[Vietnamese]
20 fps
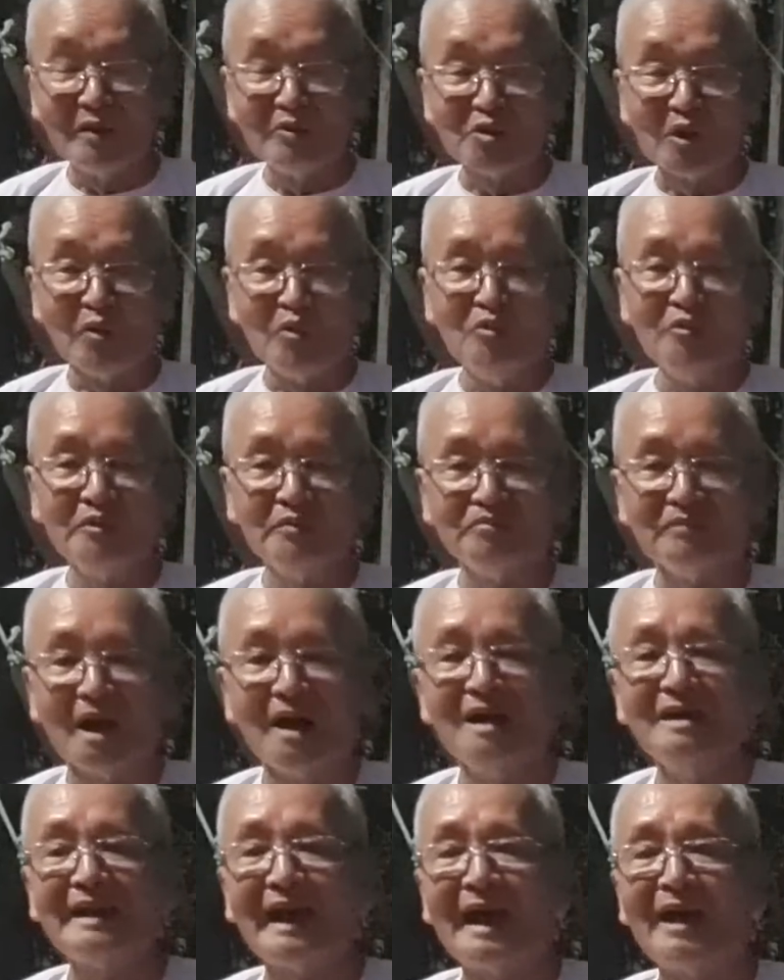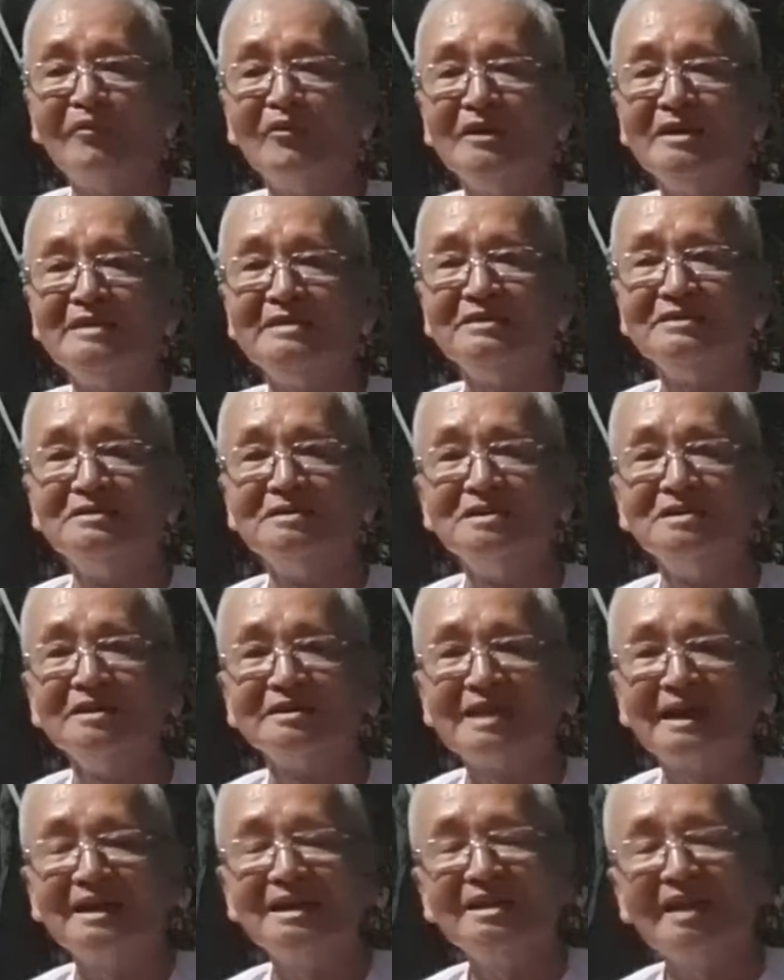giáo chủ mở đạo đi đưa
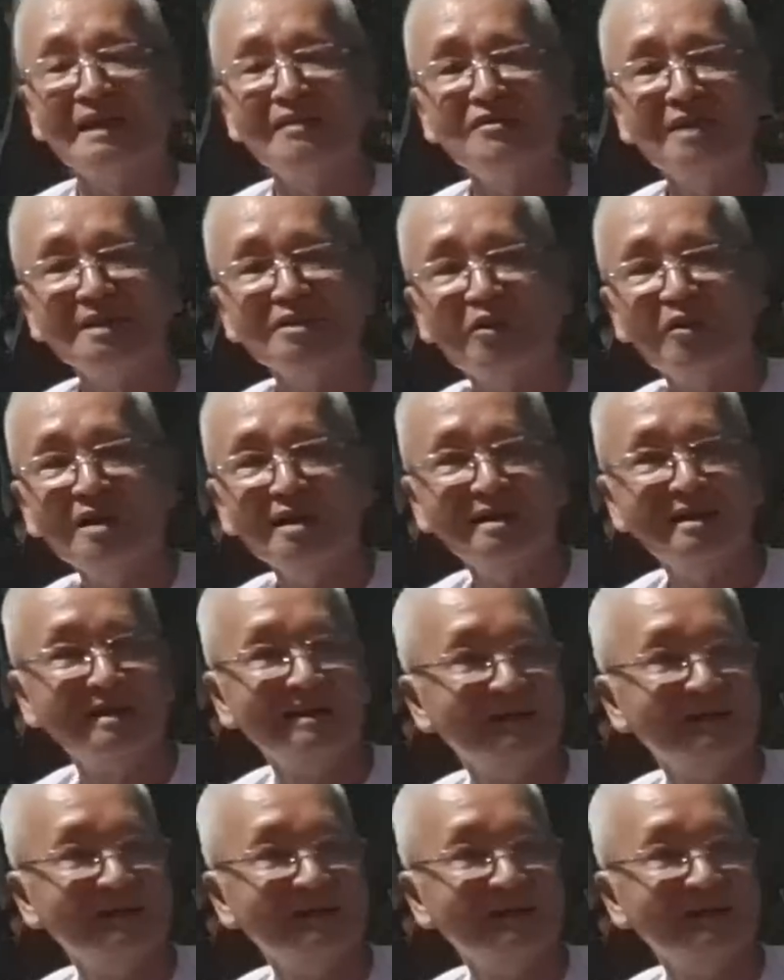người ta đến nẻo giải thoát